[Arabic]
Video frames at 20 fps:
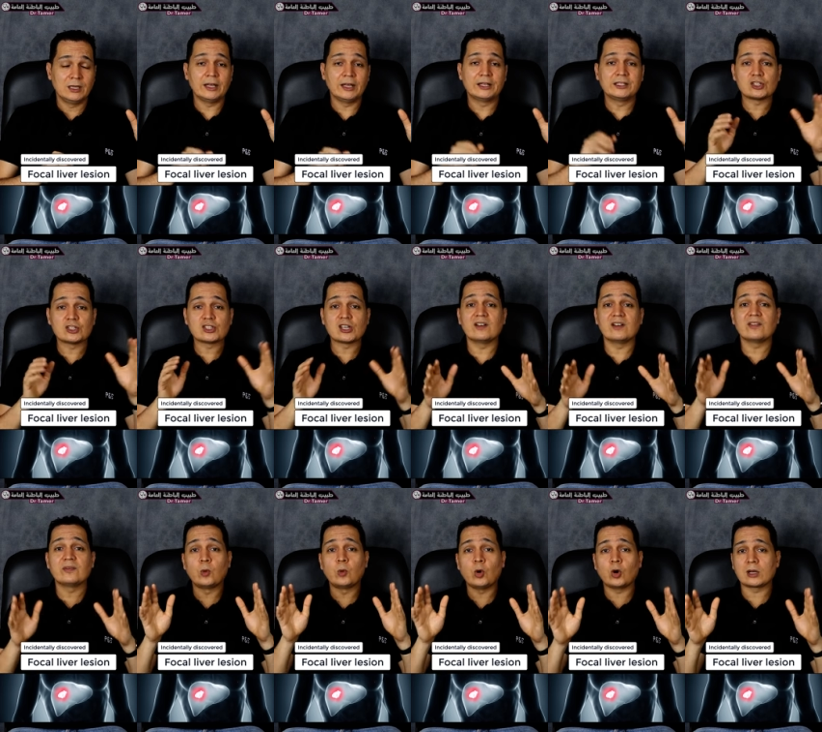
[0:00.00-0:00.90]

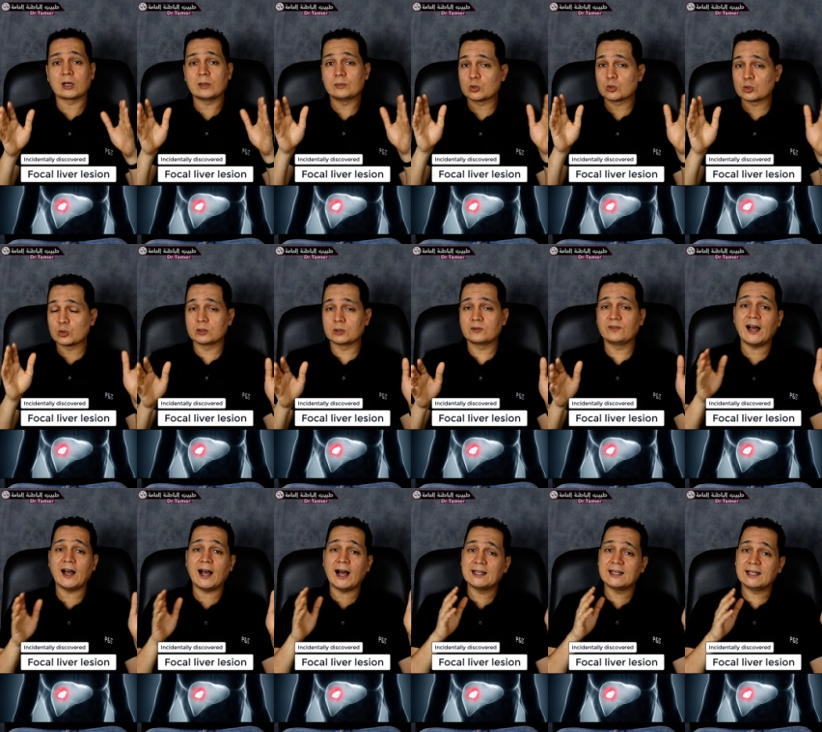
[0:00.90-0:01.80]
اكتشاف بقرة
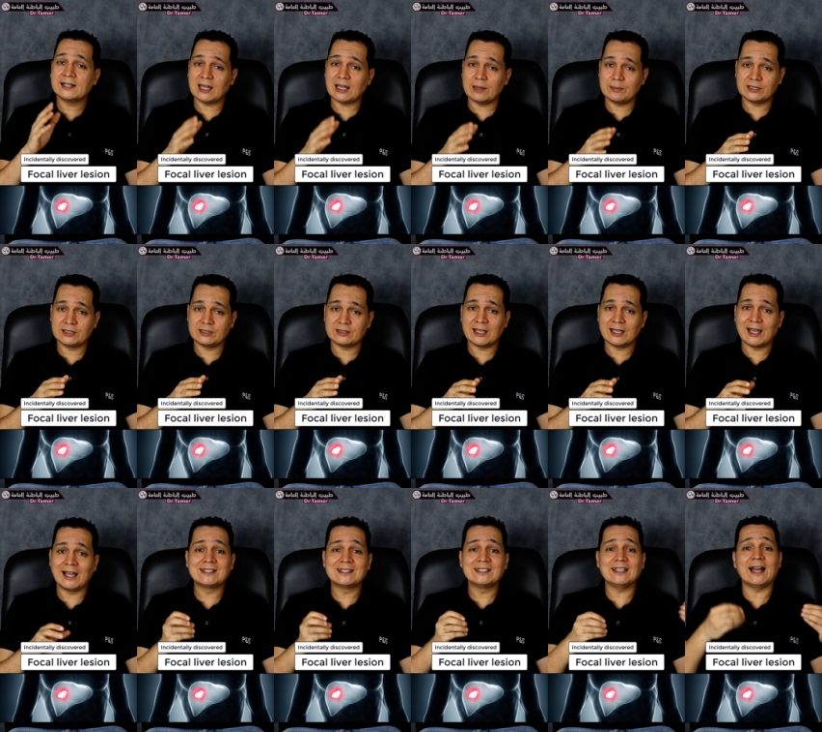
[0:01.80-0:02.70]
بالصدفة على الكبد
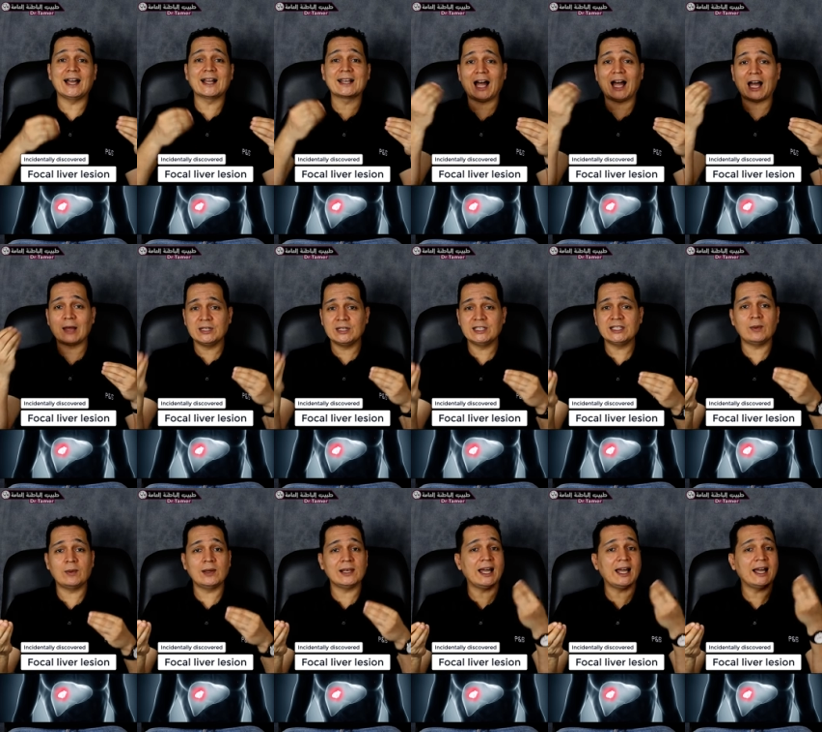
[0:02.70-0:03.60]
هل دي حاجة
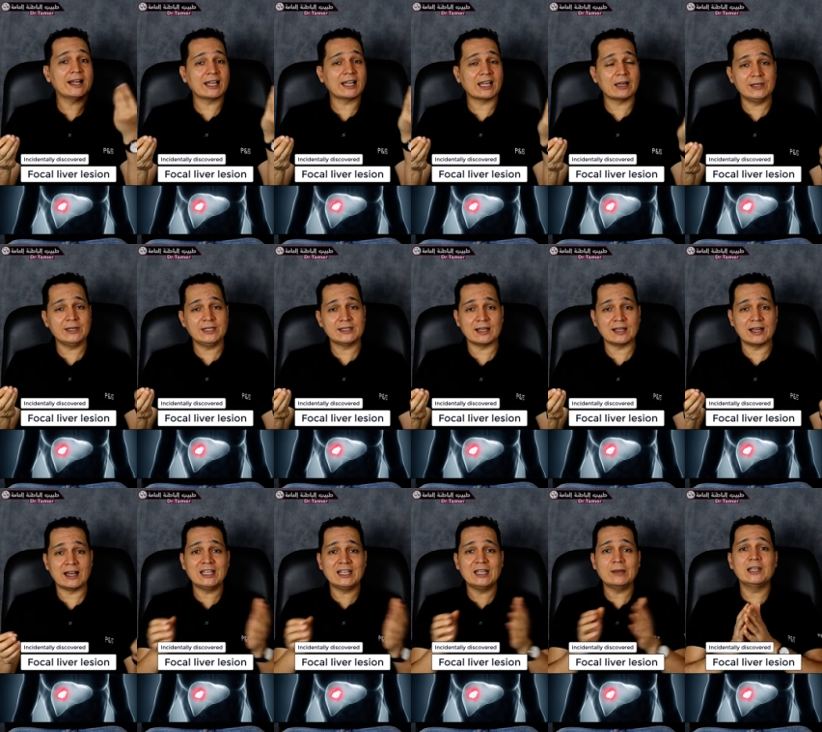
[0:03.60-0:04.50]
حميدة ولا حاجة خبيثة
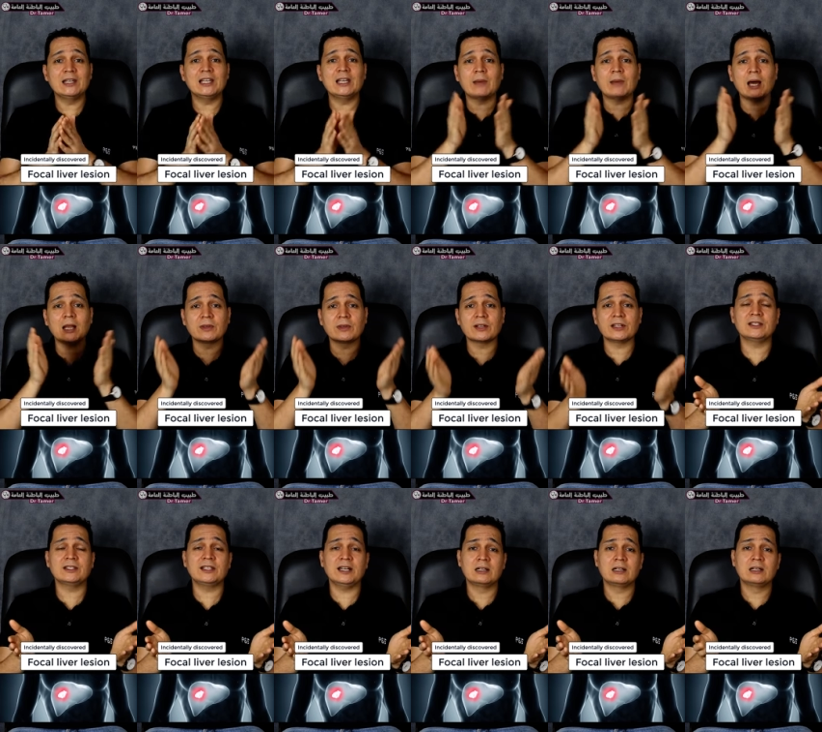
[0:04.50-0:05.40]
هنعمل ايه مع
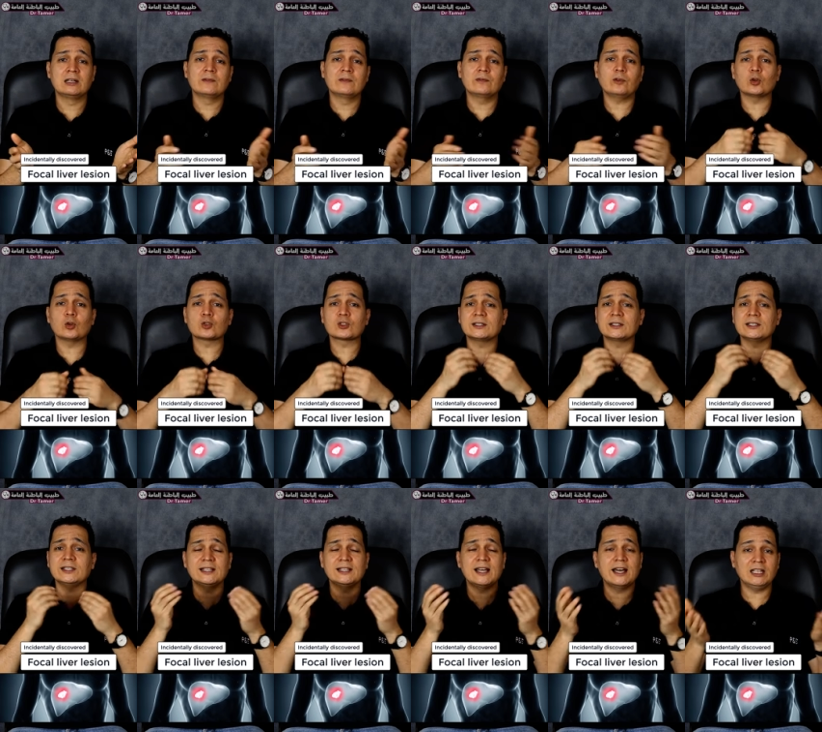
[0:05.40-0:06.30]
المريض ده
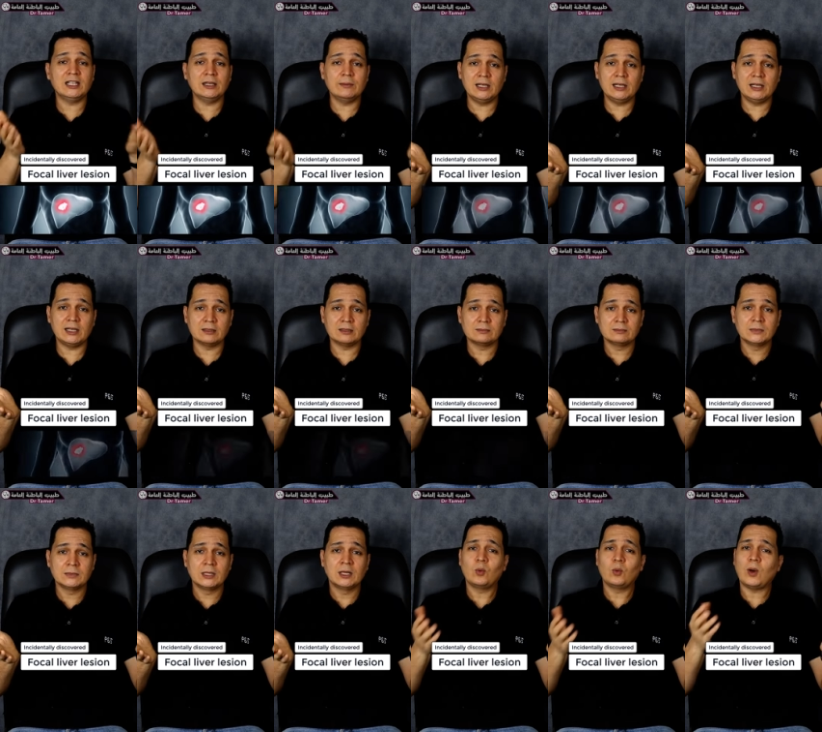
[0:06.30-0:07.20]
فحوصات ايه اللي هنعملها
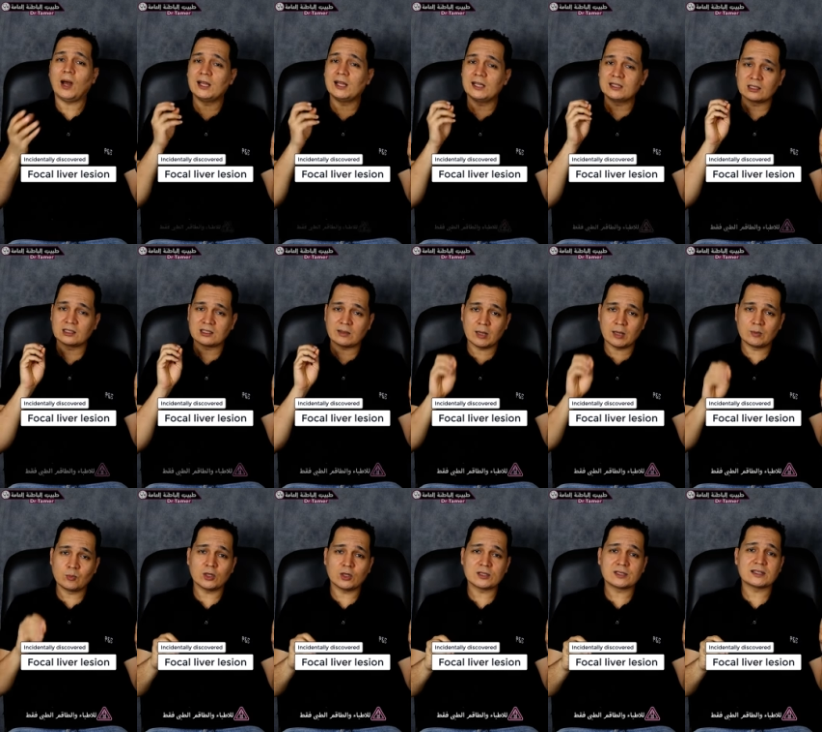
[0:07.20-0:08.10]
وحلقتنا طبعا
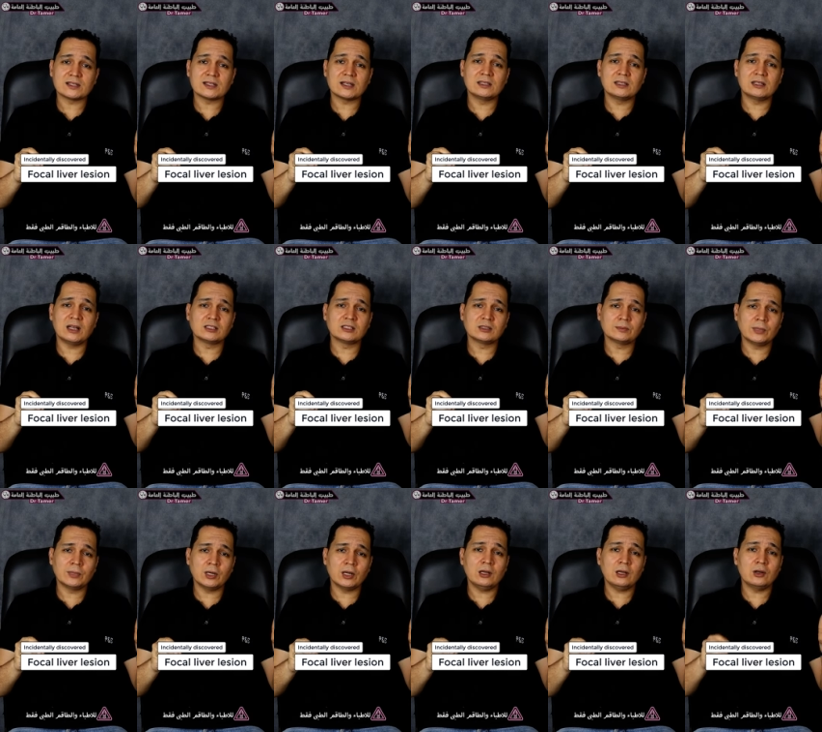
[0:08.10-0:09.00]
مخصصة
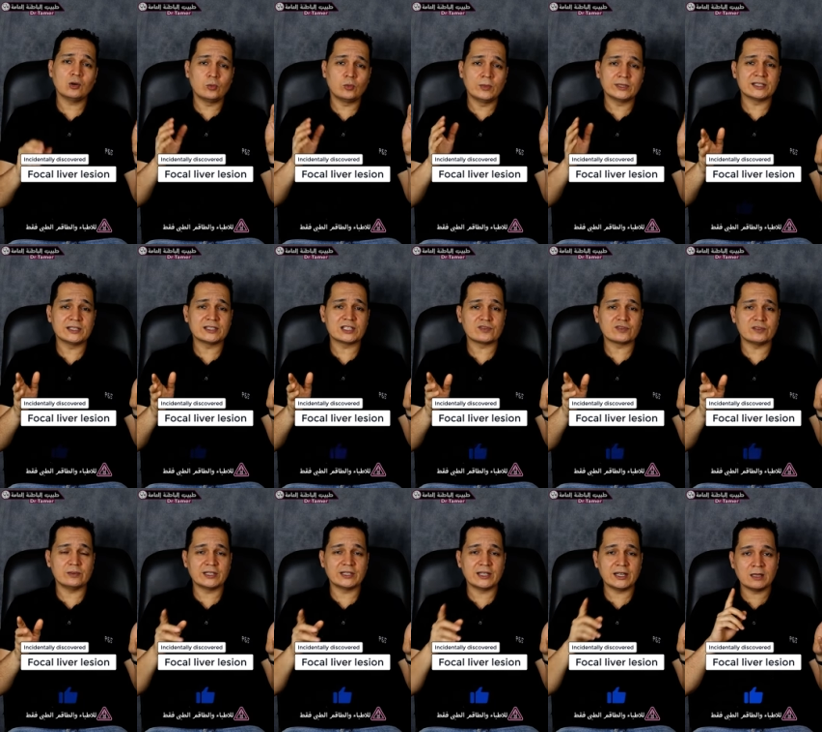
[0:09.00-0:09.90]
للأطباء وما تنساش في
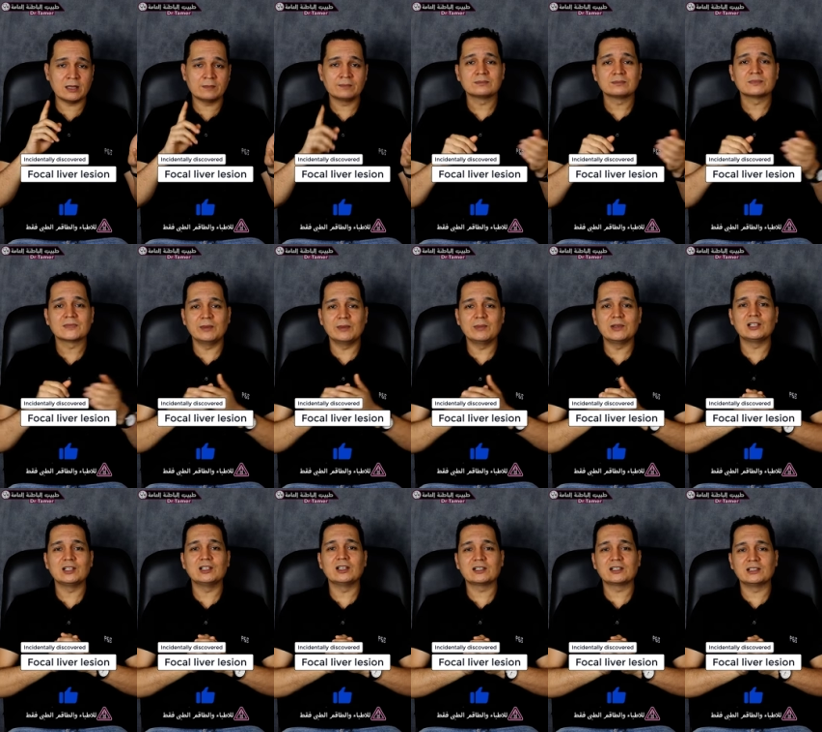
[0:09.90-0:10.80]
البداية
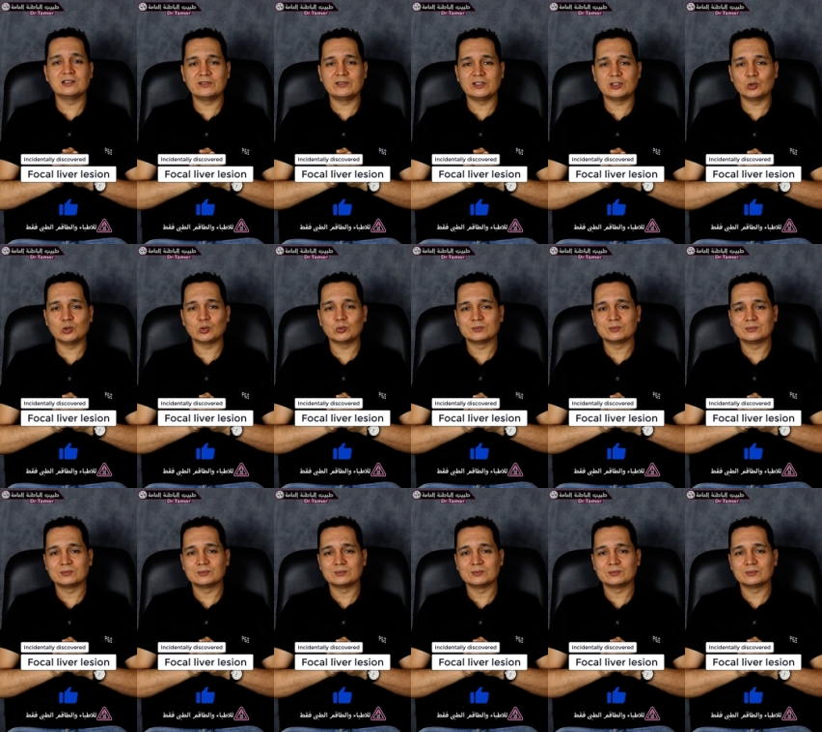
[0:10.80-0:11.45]
اعملي لايك للفيديو